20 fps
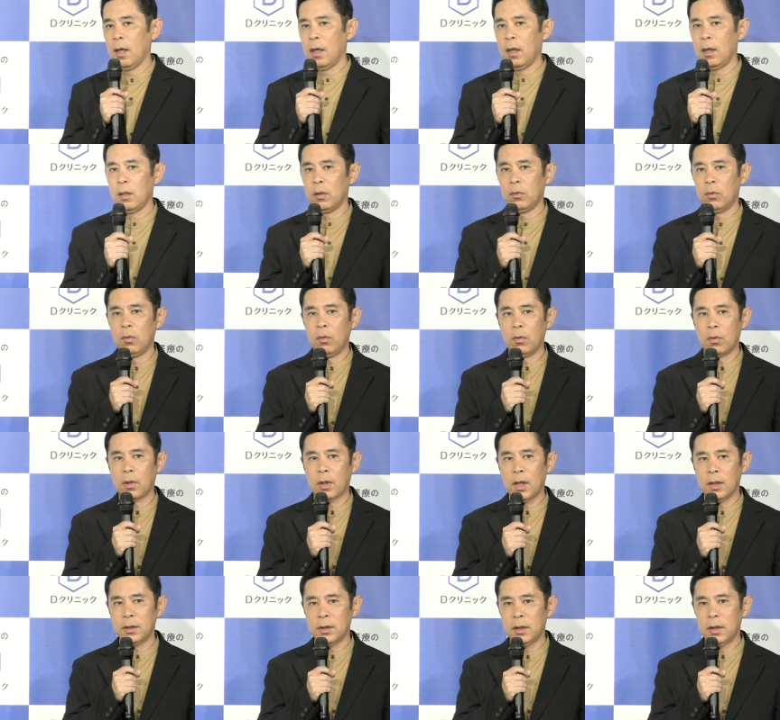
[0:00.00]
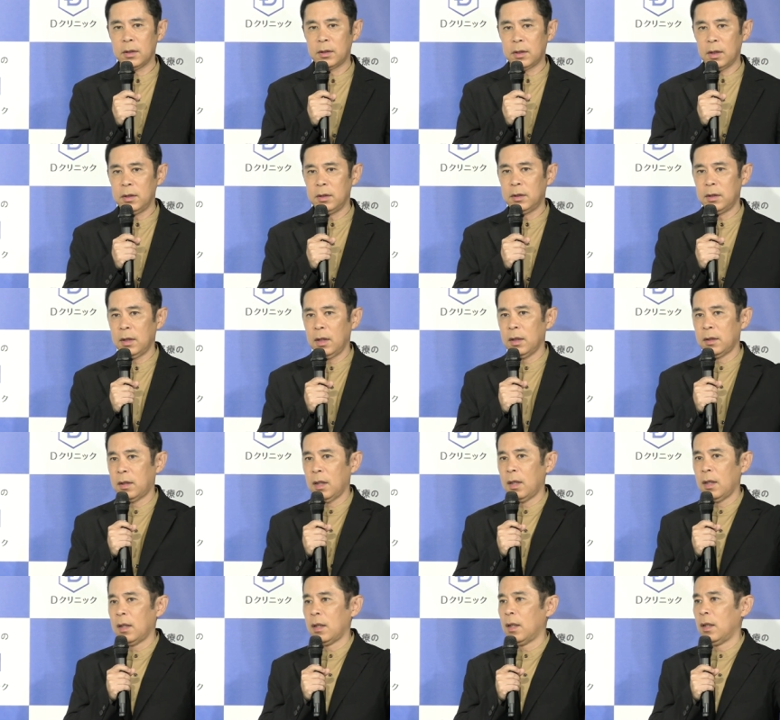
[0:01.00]
あの風が全然当
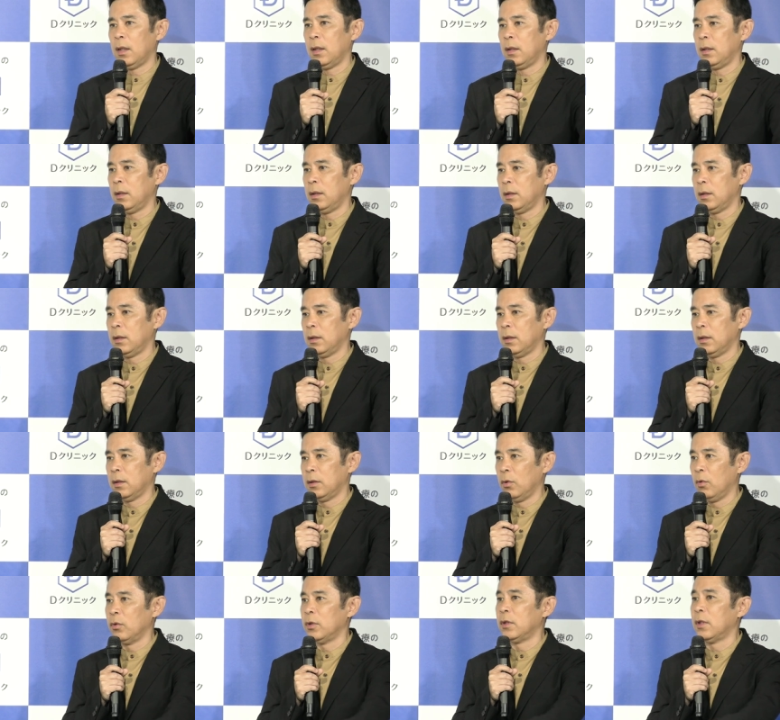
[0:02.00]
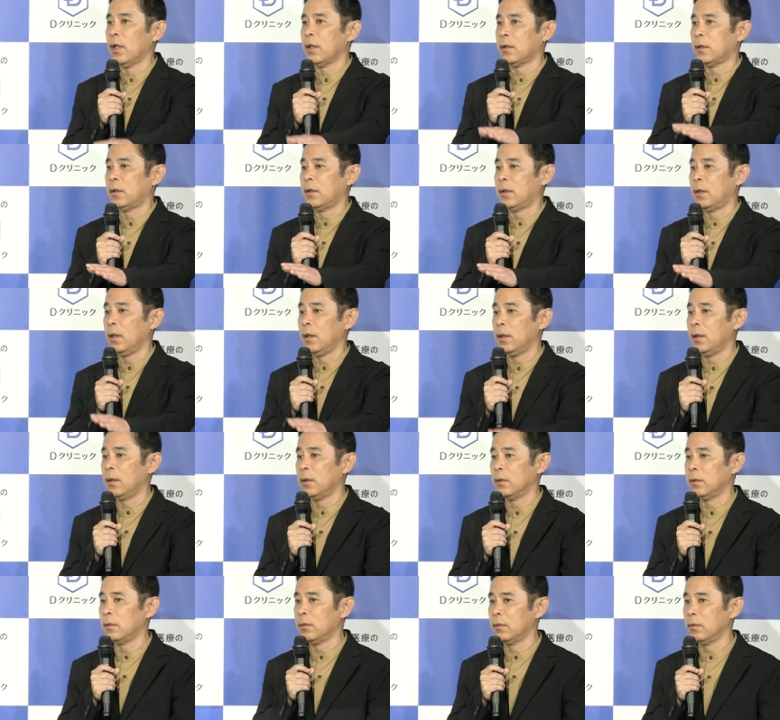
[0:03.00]
たらないようになっ
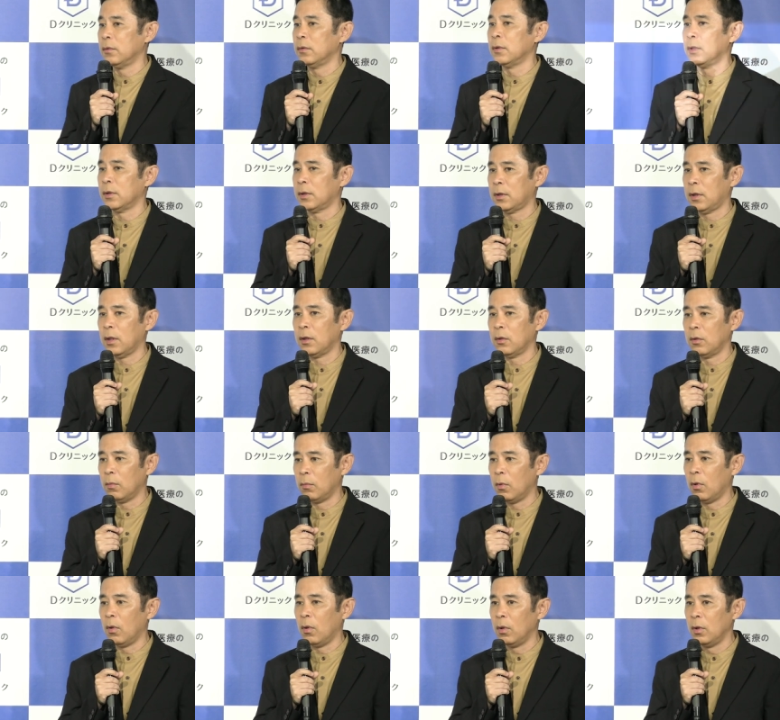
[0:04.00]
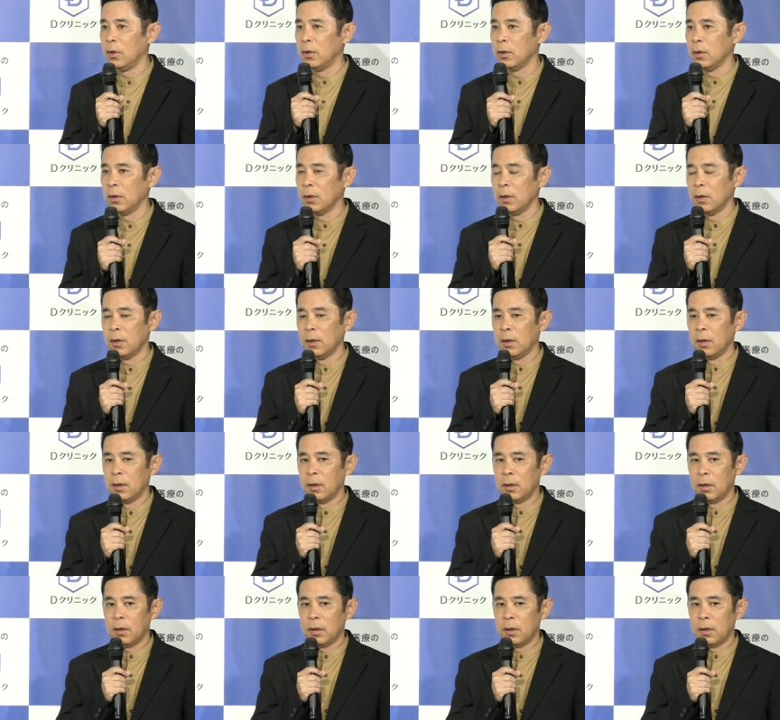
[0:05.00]
てるんですけれども、うん